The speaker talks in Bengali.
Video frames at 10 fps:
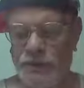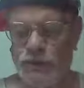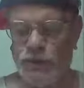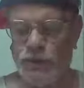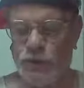
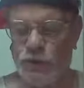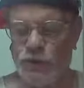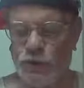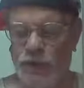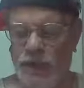উত্তর
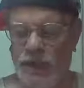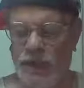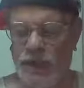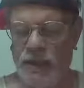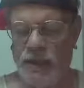কোরিয়া
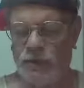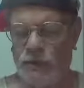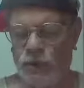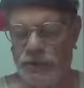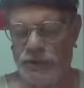আর
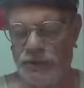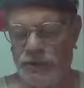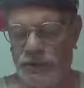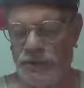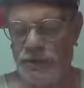দক্ষিণ
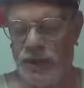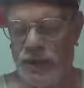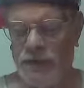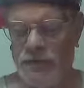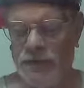কোরিয়া
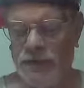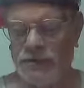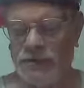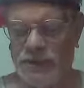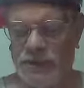
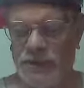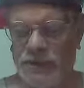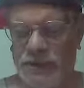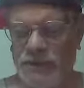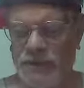শ্বেত
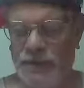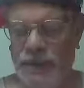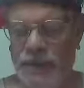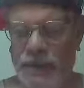আফ্রিকা